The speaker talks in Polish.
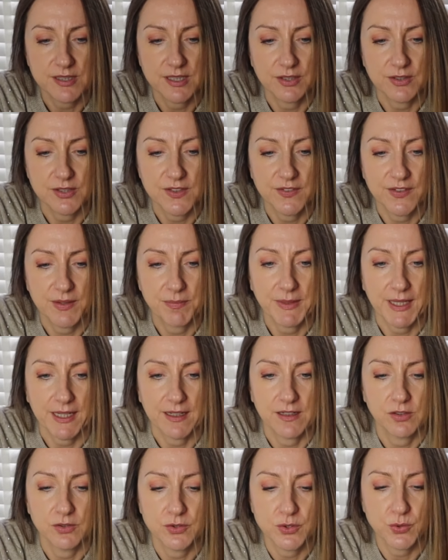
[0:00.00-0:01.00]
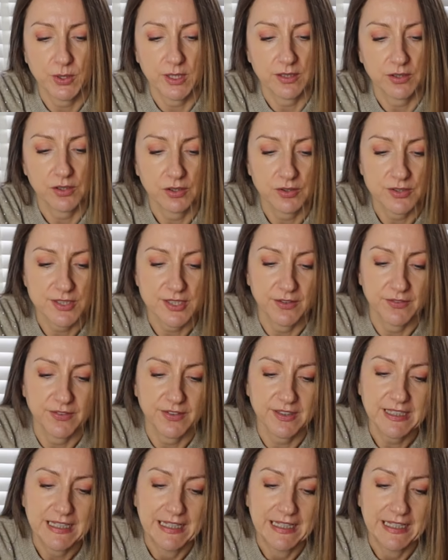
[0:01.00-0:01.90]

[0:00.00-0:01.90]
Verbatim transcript: z tego co wiem, tak, cukier kokosowy.